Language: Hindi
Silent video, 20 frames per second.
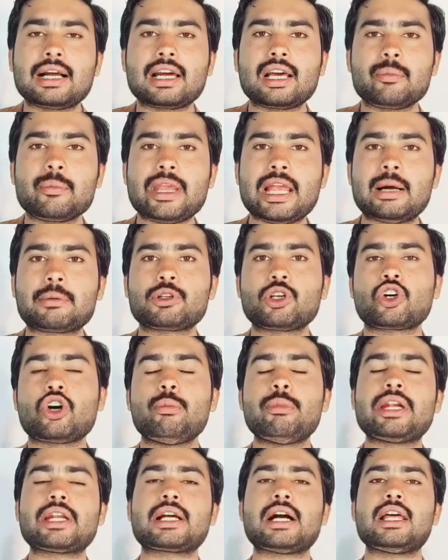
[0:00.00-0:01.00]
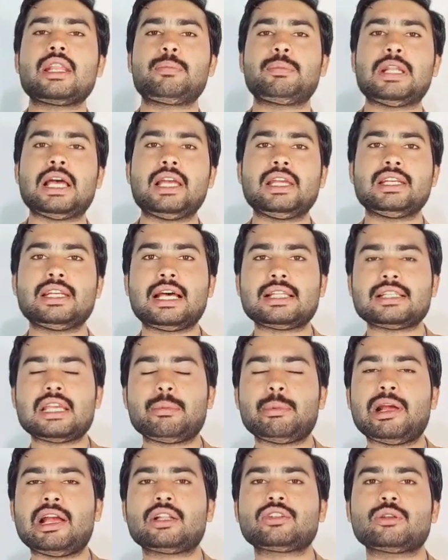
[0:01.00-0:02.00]
अगर मैं आपके कमेंट का रिप्लाई ना
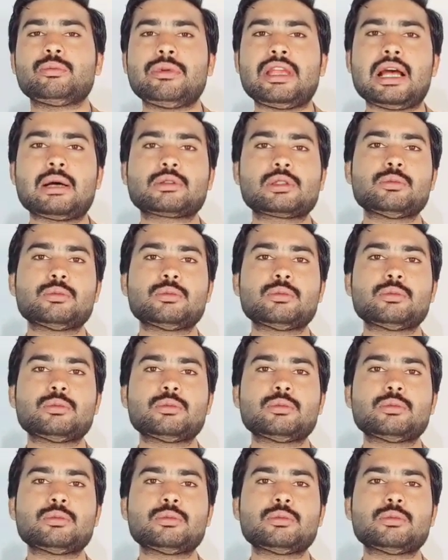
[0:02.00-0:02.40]
दे पाया तो मैं